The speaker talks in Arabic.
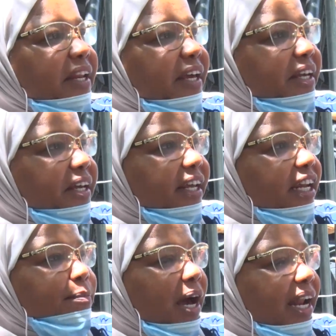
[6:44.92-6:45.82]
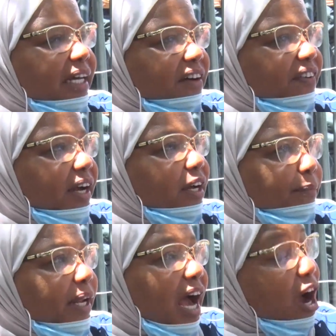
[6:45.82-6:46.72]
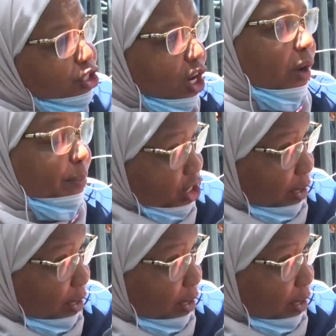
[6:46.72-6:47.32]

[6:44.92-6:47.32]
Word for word: عريانين قريانين ما عندنا حتى فرنك مال ها الجواب